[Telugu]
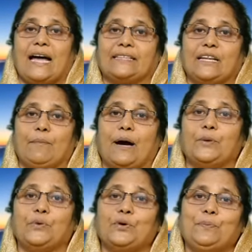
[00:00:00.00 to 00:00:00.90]
అతని
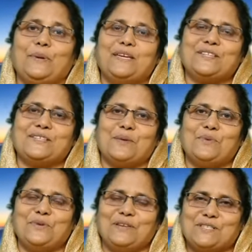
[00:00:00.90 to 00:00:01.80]

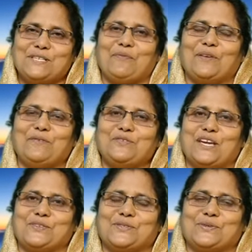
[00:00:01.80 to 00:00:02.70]
మనోభీష్టము నీవు సఫలం
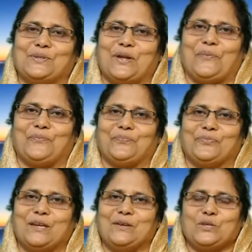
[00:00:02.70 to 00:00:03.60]
చేస్తూ ఉన్నావు
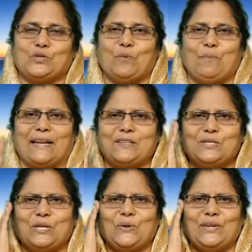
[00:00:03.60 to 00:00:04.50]
సో
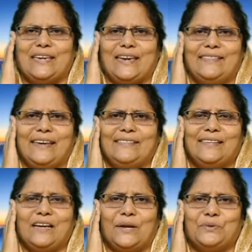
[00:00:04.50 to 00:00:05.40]
మనస్సులో
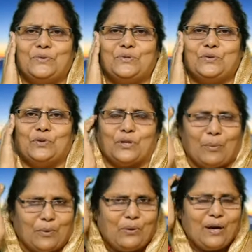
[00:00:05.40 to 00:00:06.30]
ఏదైతే అనుకుంటూ
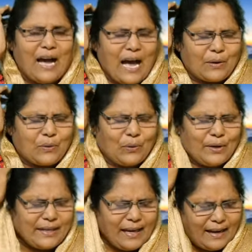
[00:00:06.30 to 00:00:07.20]
ఉన్నామో ఆ
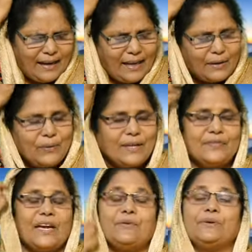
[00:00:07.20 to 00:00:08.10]
కోరికల్లా కూడా
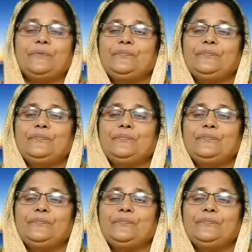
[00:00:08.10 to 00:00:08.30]
దేవుడు